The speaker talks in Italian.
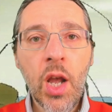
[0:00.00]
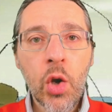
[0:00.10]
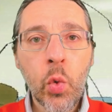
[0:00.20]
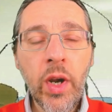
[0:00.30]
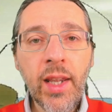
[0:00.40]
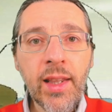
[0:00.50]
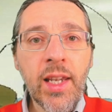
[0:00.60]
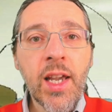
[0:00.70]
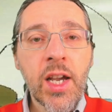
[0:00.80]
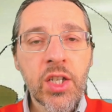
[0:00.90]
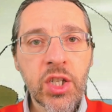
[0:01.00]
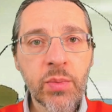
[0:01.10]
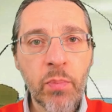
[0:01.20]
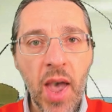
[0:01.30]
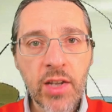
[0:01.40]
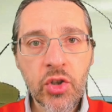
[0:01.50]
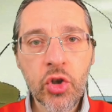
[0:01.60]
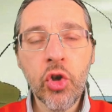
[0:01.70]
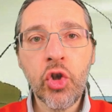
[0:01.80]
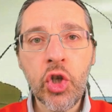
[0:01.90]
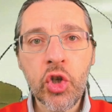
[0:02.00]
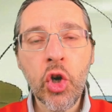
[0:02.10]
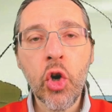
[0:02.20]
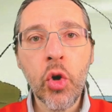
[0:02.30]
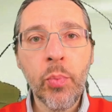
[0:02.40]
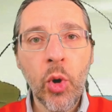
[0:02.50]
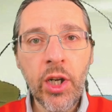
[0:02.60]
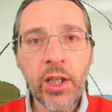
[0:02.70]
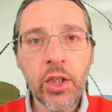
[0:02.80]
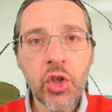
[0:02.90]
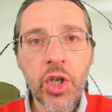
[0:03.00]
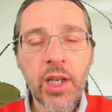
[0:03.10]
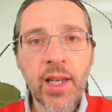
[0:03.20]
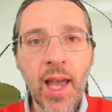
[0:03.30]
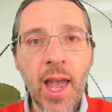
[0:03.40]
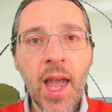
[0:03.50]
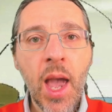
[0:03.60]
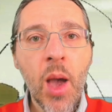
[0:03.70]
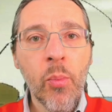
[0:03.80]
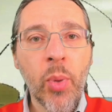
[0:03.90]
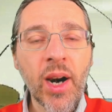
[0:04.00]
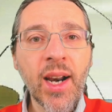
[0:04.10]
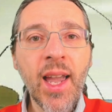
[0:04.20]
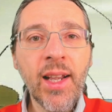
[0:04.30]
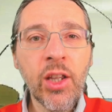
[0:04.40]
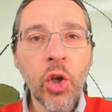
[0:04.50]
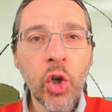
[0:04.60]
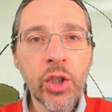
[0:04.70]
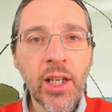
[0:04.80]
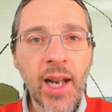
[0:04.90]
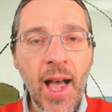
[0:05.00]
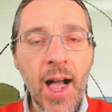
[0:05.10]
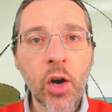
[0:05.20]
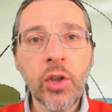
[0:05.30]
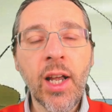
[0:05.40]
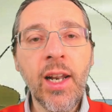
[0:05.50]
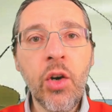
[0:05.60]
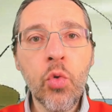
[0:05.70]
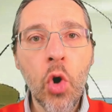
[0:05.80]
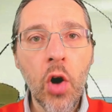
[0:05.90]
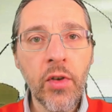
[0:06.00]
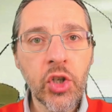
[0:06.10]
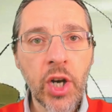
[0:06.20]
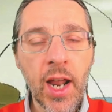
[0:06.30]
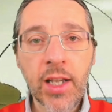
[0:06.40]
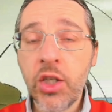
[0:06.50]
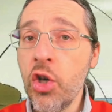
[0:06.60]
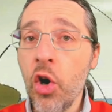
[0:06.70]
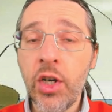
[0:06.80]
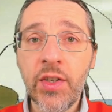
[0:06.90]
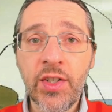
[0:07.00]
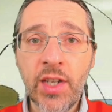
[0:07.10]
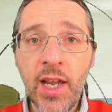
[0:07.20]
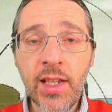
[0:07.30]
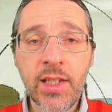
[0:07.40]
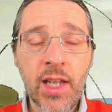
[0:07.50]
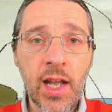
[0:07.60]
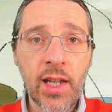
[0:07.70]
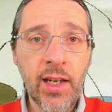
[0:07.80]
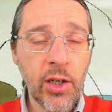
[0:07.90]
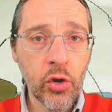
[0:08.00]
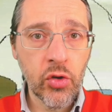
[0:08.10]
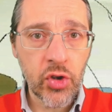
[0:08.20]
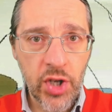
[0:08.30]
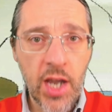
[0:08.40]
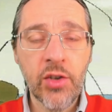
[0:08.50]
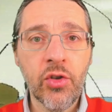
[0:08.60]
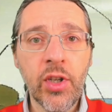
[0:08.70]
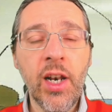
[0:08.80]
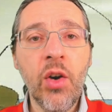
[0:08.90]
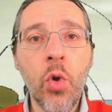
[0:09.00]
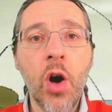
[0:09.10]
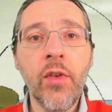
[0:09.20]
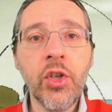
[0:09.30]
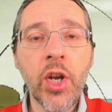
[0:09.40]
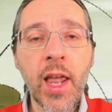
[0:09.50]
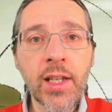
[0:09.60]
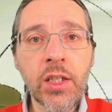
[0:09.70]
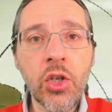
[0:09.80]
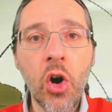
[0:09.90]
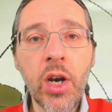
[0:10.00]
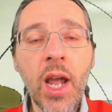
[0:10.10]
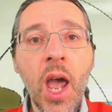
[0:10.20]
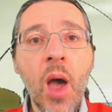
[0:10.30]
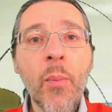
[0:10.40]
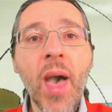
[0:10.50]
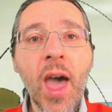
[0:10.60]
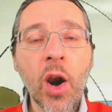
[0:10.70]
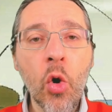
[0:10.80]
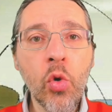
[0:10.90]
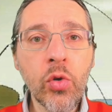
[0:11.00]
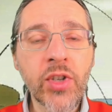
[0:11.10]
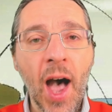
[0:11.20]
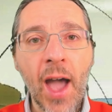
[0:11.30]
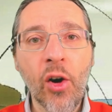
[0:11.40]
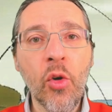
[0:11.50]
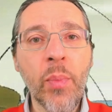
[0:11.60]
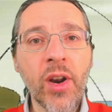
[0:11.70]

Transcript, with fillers: Quindi spesso ci sono politici che prendono denaro dalle nuove generazioni senza il consenso delle nuove generazioni per usarlo per